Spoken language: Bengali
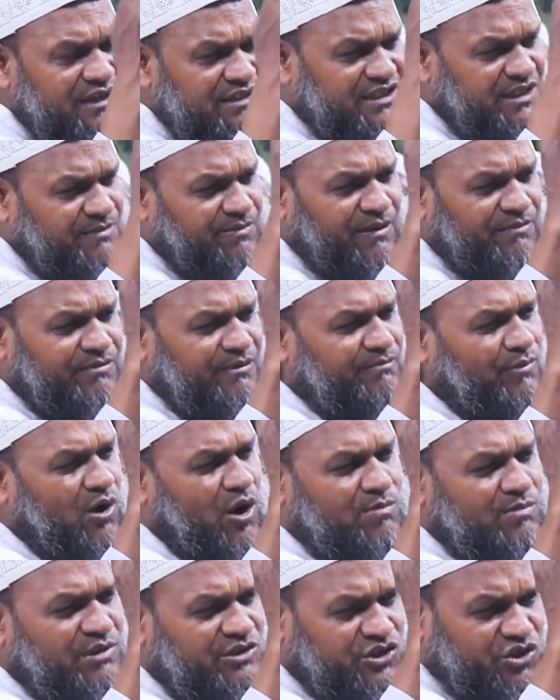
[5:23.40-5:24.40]
যেভাবে
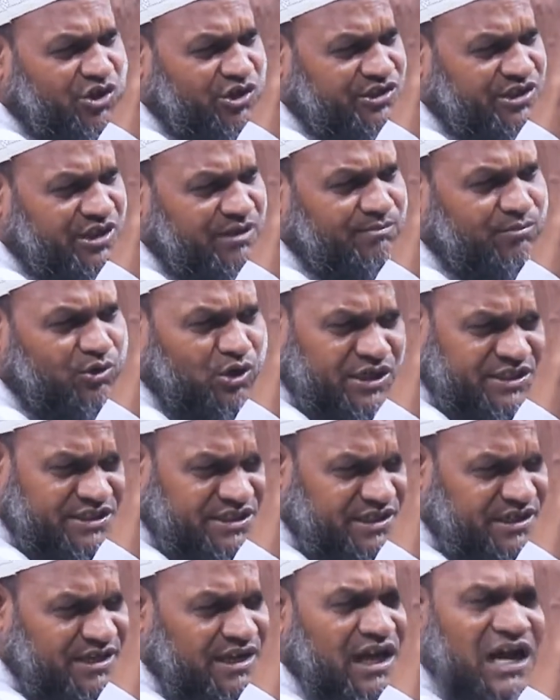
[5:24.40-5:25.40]
মোহাম্মদ সাল্লাহ সাল্লাম
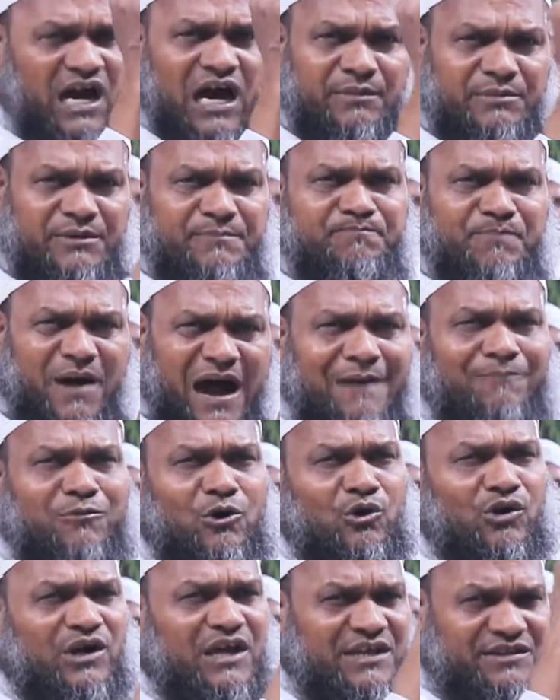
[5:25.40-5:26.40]
বলেছেন আমি
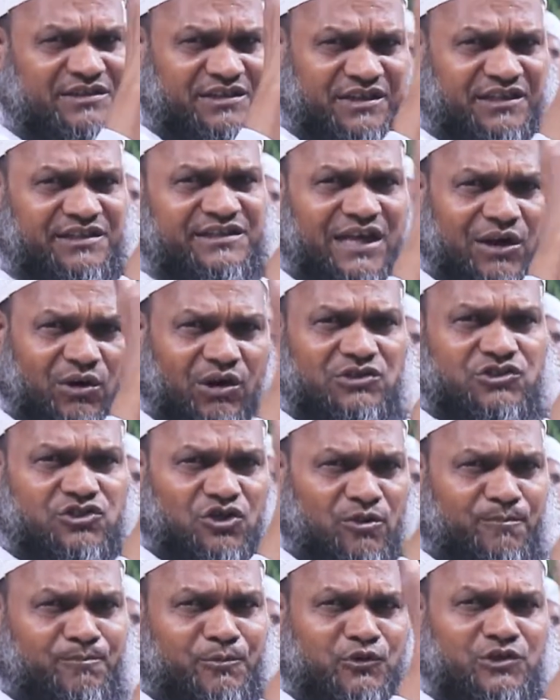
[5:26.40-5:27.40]
পাবো তিনি দেওয়ার
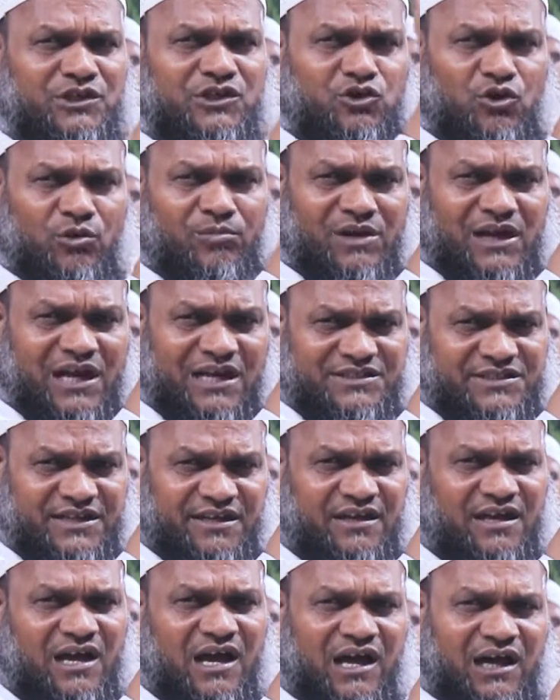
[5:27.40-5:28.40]
জন্য প্রতীক্ষমান
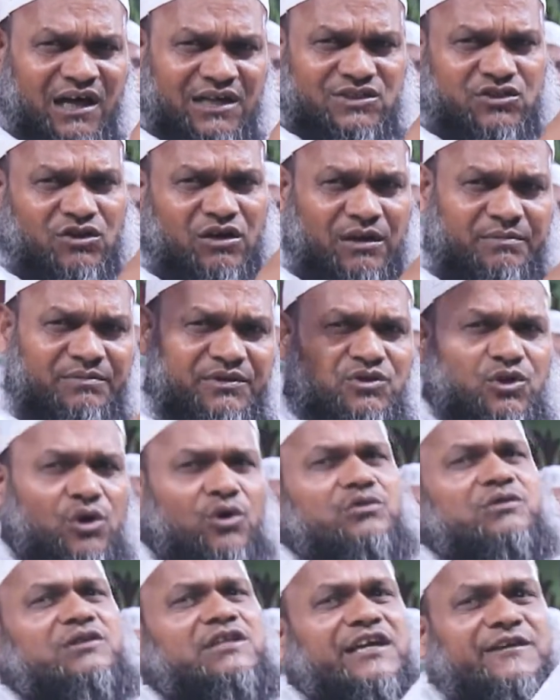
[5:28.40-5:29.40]
আছেন আসলে আমি
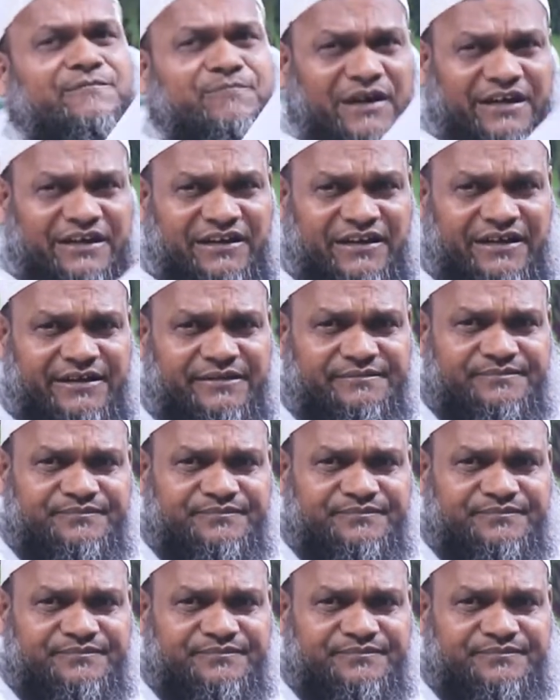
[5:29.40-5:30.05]
ধরতেই পারি না